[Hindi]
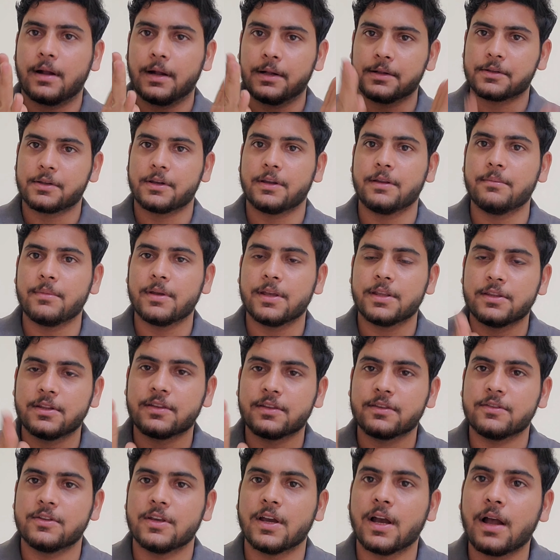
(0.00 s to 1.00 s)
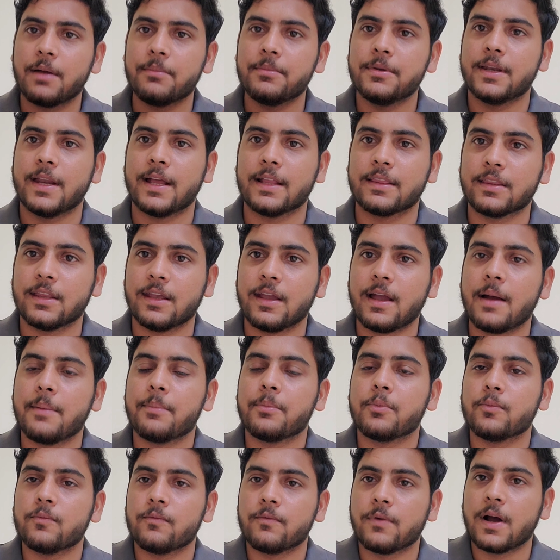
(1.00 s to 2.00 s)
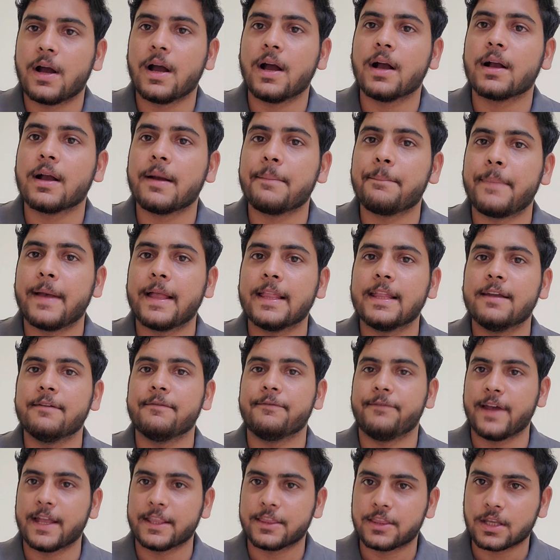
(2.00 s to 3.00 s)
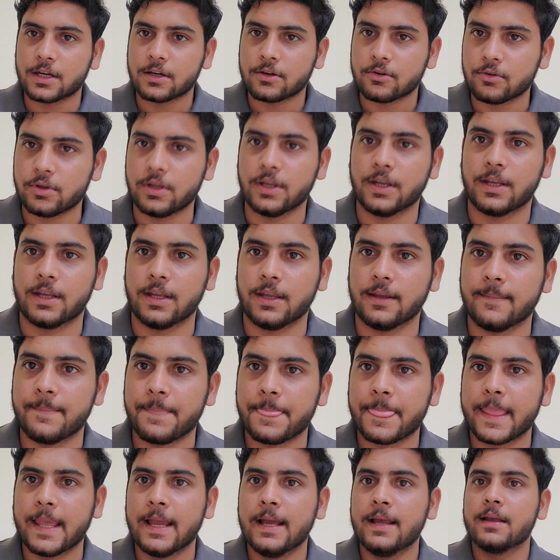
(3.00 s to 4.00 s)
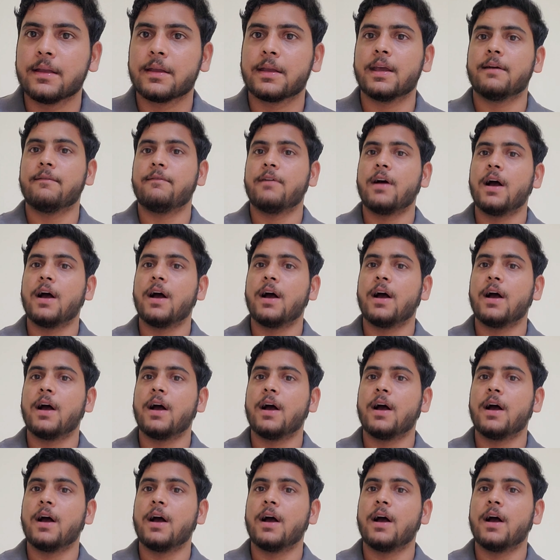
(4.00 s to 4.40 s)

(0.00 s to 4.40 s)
कंट्री में जिस जहाँ भी रहते हैं आप वहाँ का पहले वेदर को देखें कि